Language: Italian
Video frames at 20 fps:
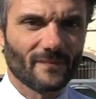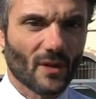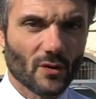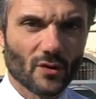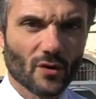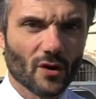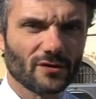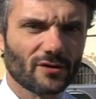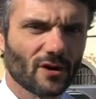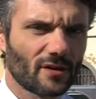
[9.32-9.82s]

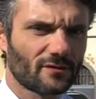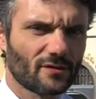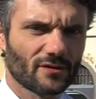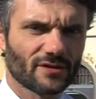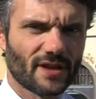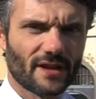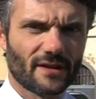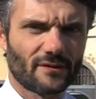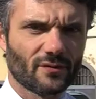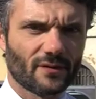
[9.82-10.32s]
Non ho tolto lo
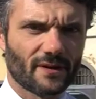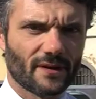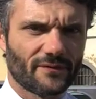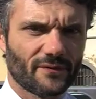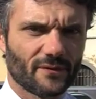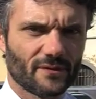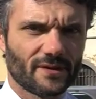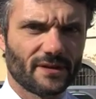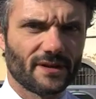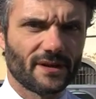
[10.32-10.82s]
stadio a
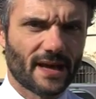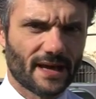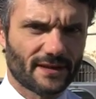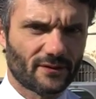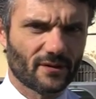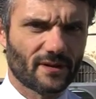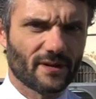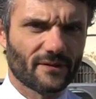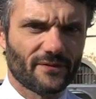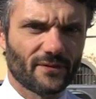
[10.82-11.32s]
Toccafondi, è
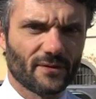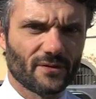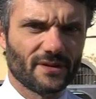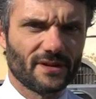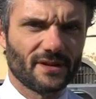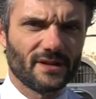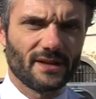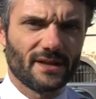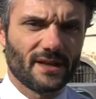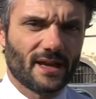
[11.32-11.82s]

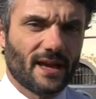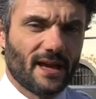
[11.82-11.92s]
Toccafondi